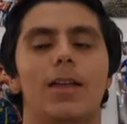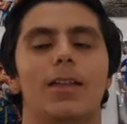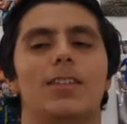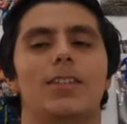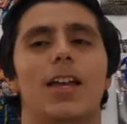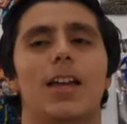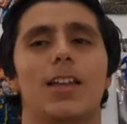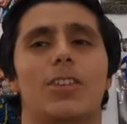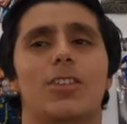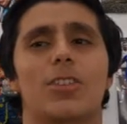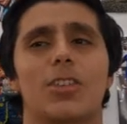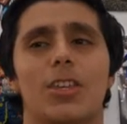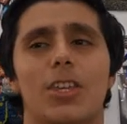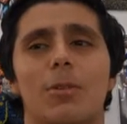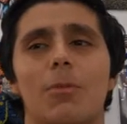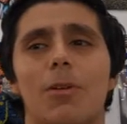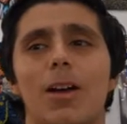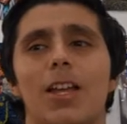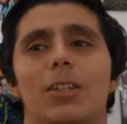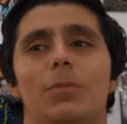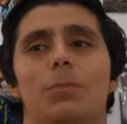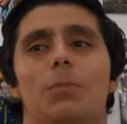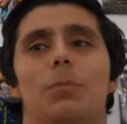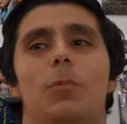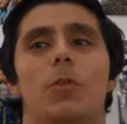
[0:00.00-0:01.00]
Ya
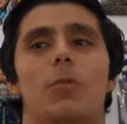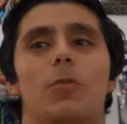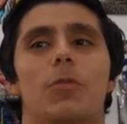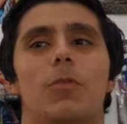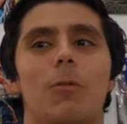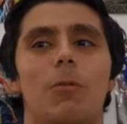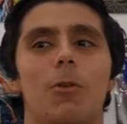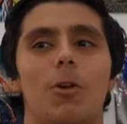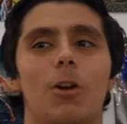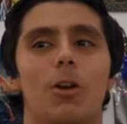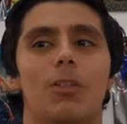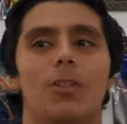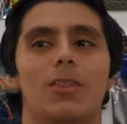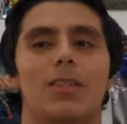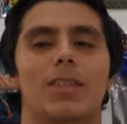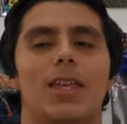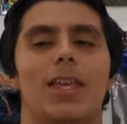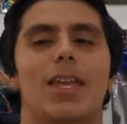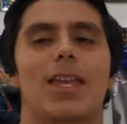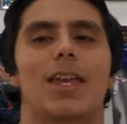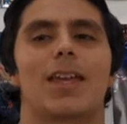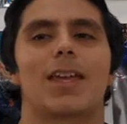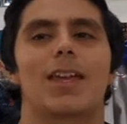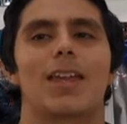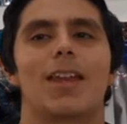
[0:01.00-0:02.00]
Chivas, por favor,
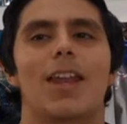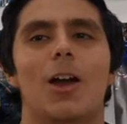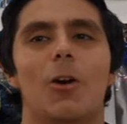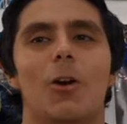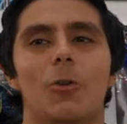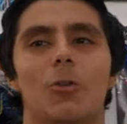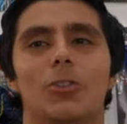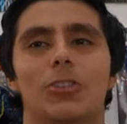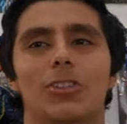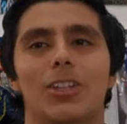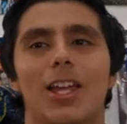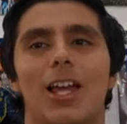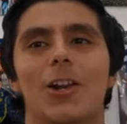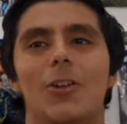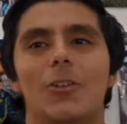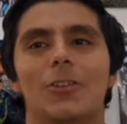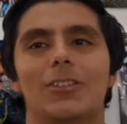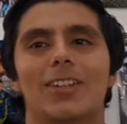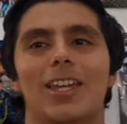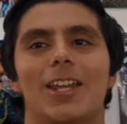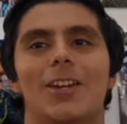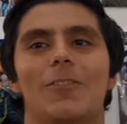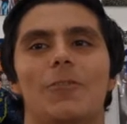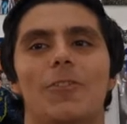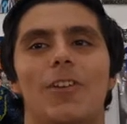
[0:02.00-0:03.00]
dejen a Gonzalo
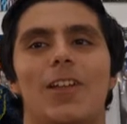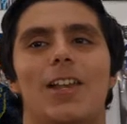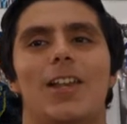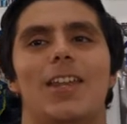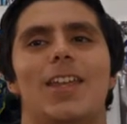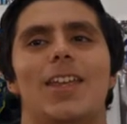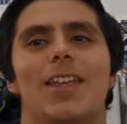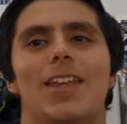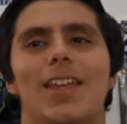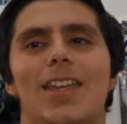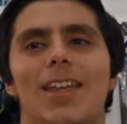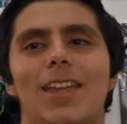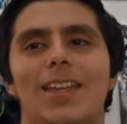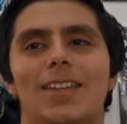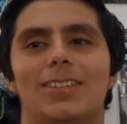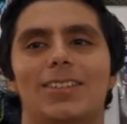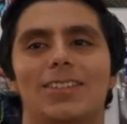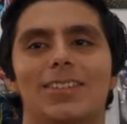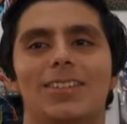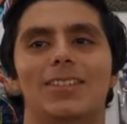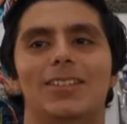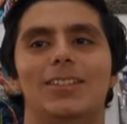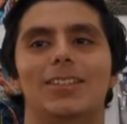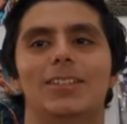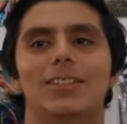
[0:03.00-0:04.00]
ser
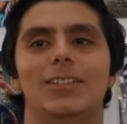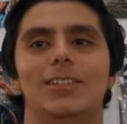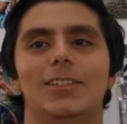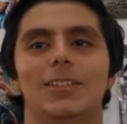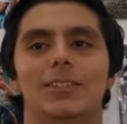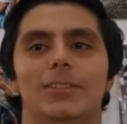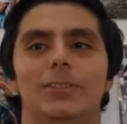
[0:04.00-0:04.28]
feliz.